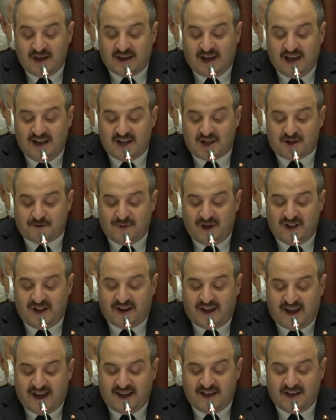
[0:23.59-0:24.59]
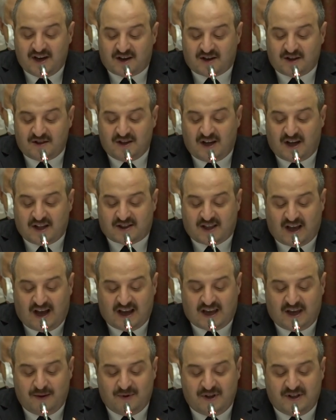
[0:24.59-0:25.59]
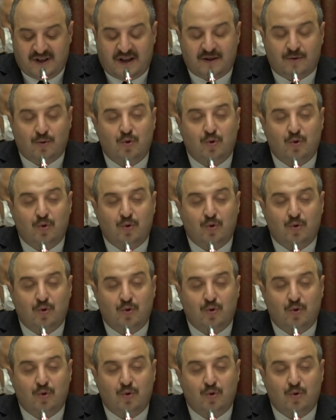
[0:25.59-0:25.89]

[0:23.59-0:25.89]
gelişmeleri en yakından takip eden